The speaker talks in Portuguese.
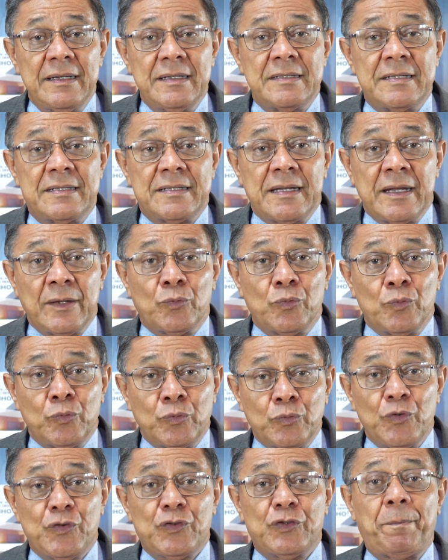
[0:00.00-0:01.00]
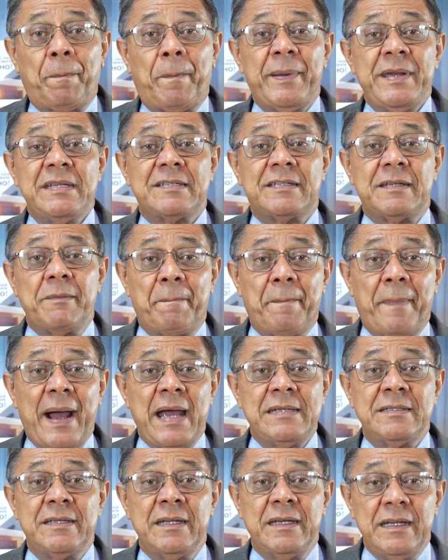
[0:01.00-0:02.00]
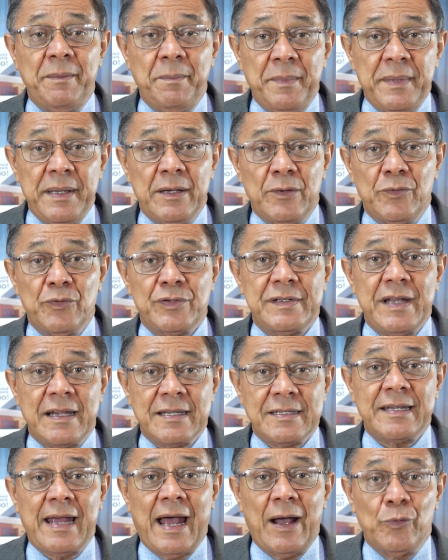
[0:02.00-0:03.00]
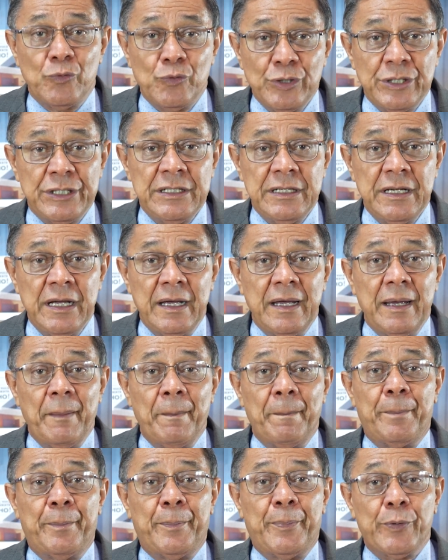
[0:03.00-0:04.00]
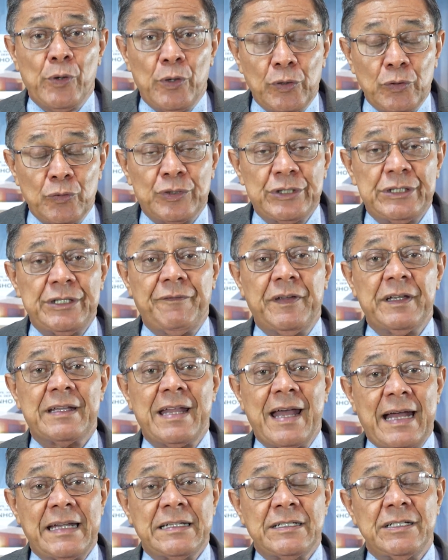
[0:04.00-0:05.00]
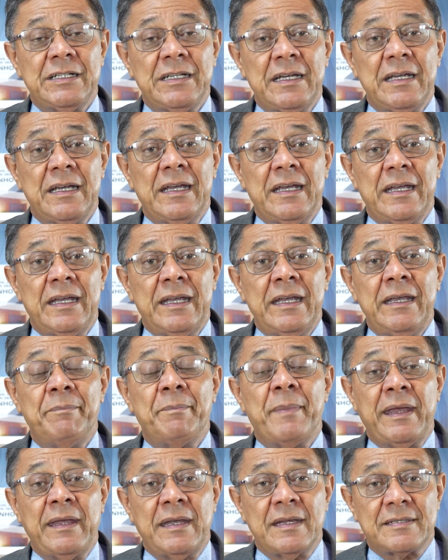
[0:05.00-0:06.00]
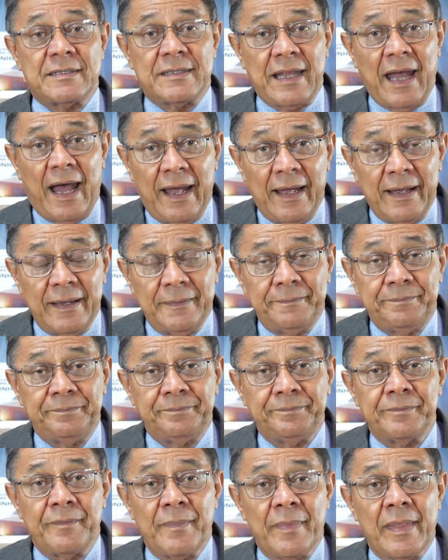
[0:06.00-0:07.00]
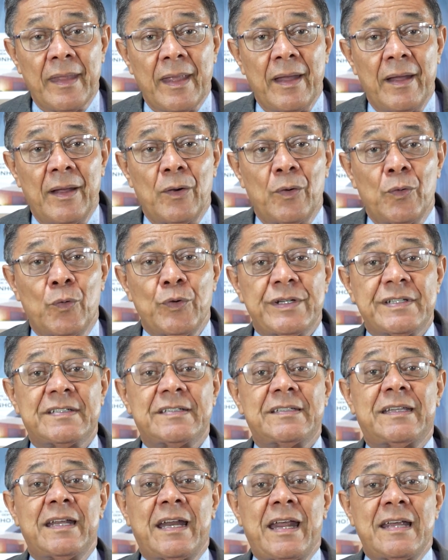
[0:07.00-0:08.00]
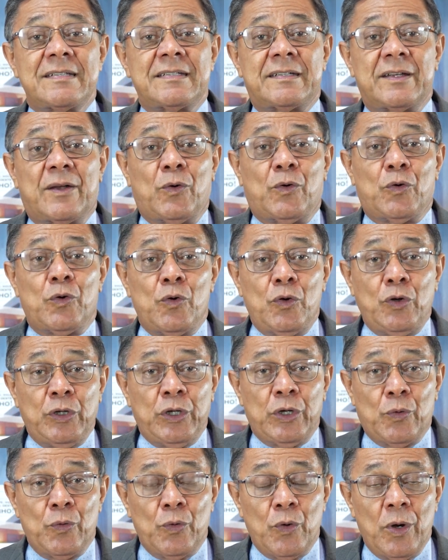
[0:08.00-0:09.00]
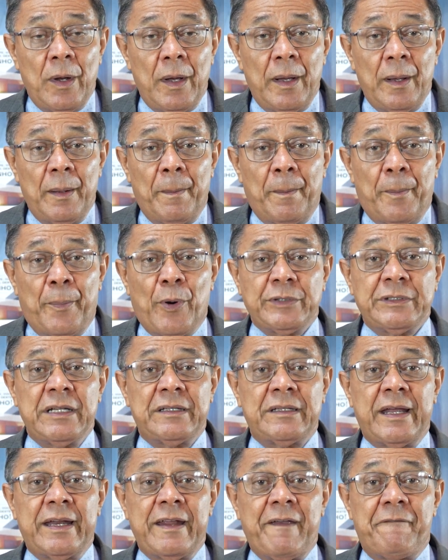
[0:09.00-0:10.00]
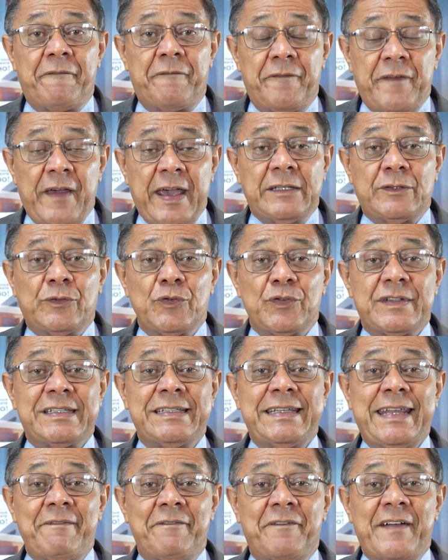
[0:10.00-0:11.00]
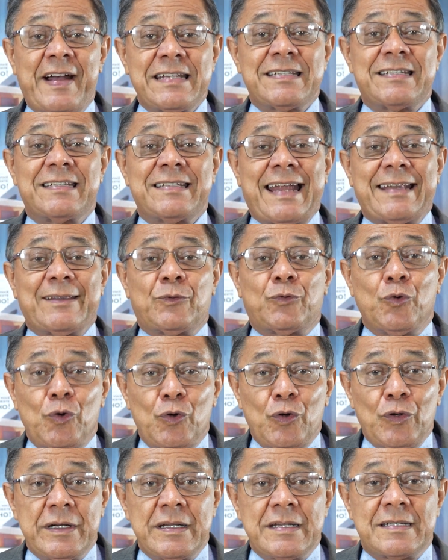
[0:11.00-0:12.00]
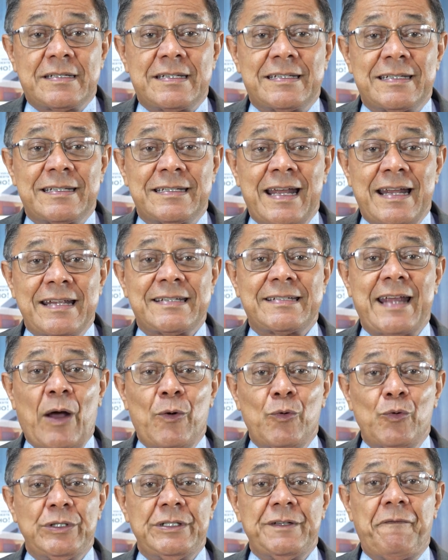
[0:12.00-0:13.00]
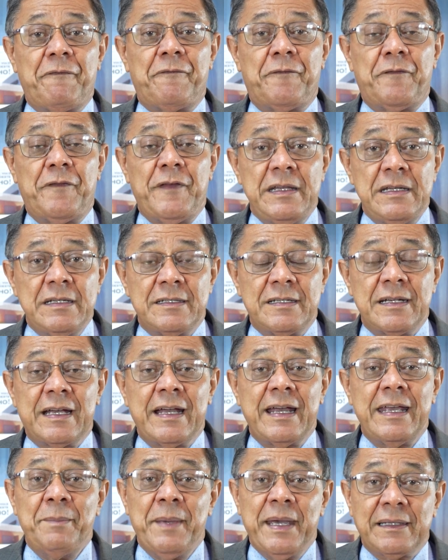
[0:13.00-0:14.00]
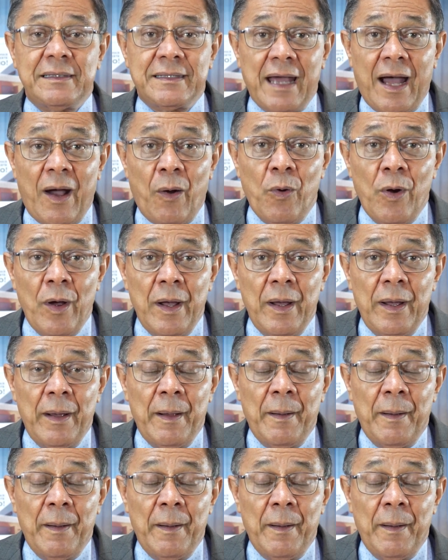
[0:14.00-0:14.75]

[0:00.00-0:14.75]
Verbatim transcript: sendo um dos principais inimigos da saúde, produtividade e bem-estar. O estresse crônico pode ter efeitos devastadores na saúde física e mental,